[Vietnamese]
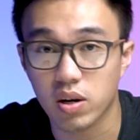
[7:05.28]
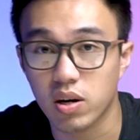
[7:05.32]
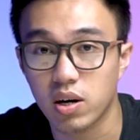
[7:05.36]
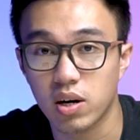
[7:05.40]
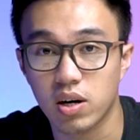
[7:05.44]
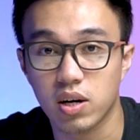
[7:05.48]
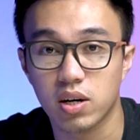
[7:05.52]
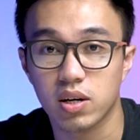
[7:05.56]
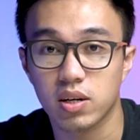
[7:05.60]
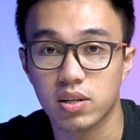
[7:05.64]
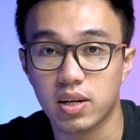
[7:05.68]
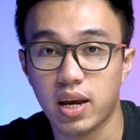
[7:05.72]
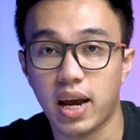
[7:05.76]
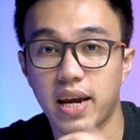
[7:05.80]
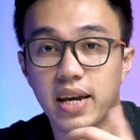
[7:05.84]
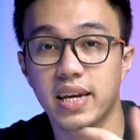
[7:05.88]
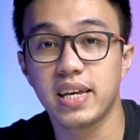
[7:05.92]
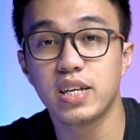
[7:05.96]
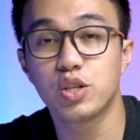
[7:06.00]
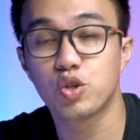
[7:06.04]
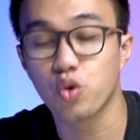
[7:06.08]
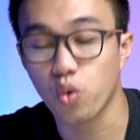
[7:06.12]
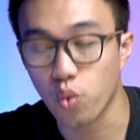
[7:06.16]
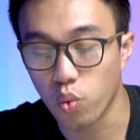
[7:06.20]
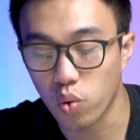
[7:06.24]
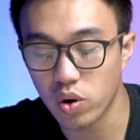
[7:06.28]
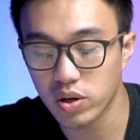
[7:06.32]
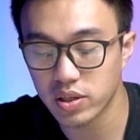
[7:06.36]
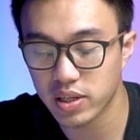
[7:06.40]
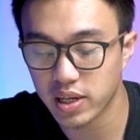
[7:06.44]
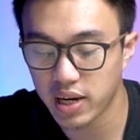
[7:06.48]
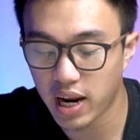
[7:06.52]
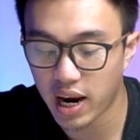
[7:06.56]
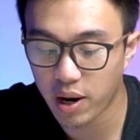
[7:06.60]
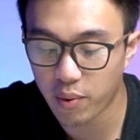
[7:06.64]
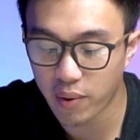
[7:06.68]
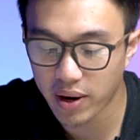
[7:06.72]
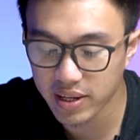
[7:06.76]
ờ, cái ghi chú ở
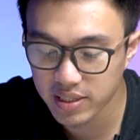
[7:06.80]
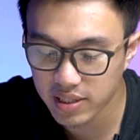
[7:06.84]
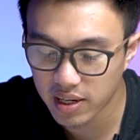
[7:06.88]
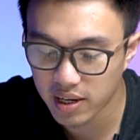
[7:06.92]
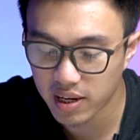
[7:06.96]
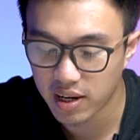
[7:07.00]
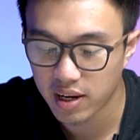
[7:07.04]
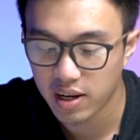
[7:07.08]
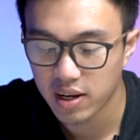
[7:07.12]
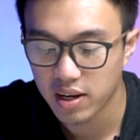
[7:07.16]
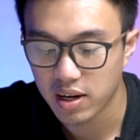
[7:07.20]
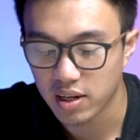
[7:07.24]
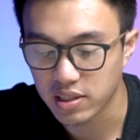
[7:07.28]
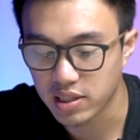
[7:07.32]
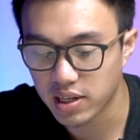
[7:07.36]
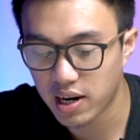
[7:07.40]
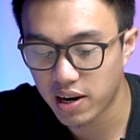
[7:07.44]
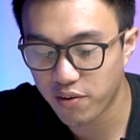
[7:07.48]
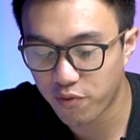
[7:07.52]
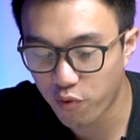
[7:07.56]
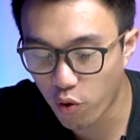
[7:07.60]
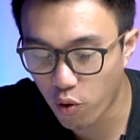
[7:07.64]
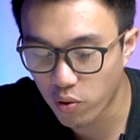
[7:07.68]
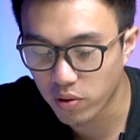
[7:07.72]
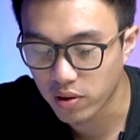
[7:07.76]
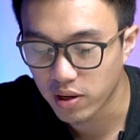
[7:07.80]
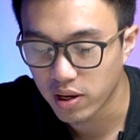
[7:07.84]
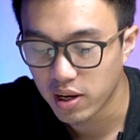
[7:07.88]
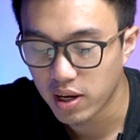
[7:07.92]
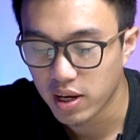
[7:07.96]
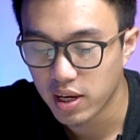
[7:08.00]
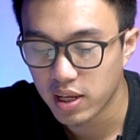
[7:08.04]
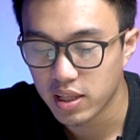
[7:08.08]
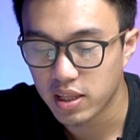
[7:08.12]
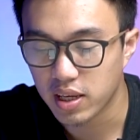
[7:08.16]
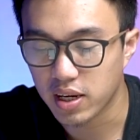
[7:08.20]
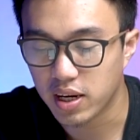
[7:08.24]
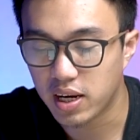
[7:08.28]
trên iOS ấy, ở trên iPhone
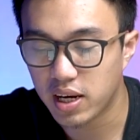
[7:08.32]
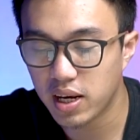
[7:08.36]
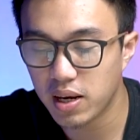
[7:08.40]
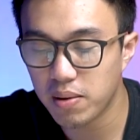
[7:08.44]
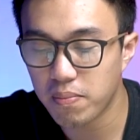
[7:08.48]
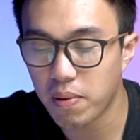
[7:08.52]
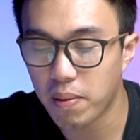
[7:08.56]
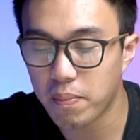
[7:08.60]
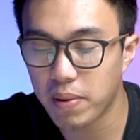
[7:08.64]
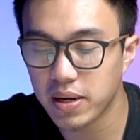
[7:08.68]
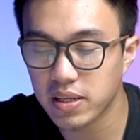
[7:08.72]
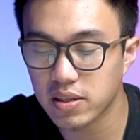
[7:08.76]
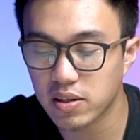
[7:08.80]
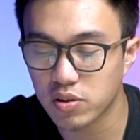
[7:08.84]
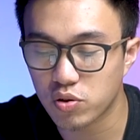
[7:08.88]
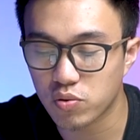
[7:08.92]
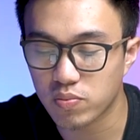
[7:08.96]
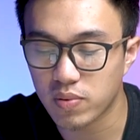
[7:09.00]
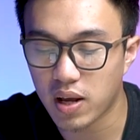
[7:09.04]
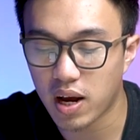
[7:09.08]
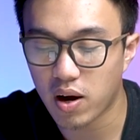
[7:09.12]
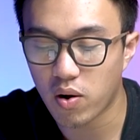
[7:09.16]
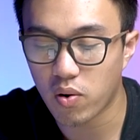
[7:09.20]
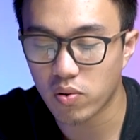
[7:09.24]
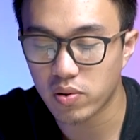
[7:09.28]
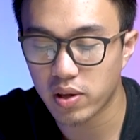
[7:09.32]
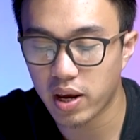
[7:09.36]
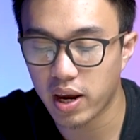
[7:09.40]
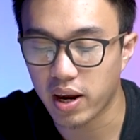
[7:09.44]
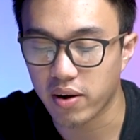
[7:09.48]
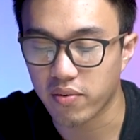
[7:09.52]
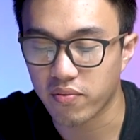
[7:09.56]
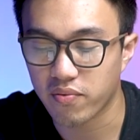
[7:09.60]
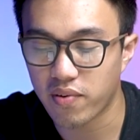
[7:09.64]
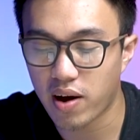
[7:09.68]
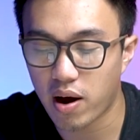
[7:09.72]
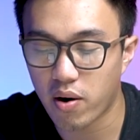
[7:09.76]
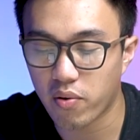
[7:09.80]
thì khi mà bây giờ chúng ta có thể
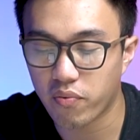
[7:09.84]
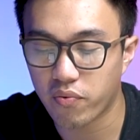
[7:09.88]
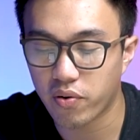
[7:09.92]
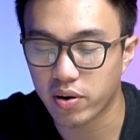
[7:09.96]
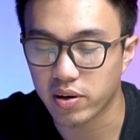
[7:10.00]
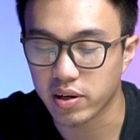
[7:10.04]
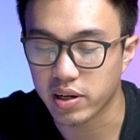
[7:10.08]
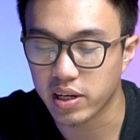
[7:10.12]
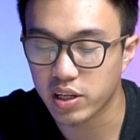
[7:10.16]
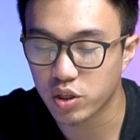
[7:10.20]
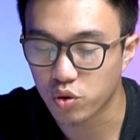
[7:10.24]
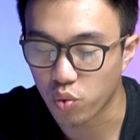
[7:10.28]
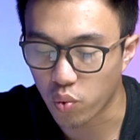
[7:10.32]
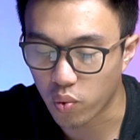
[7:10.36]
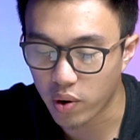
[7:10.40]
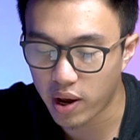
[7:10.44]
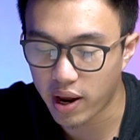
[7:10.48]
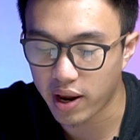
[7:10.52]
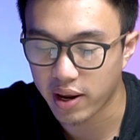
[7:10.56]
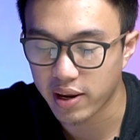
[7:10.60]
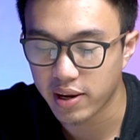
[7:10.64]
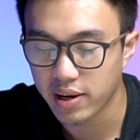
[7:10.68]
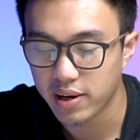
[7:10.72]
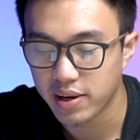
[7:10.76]
vào phần ghi chú này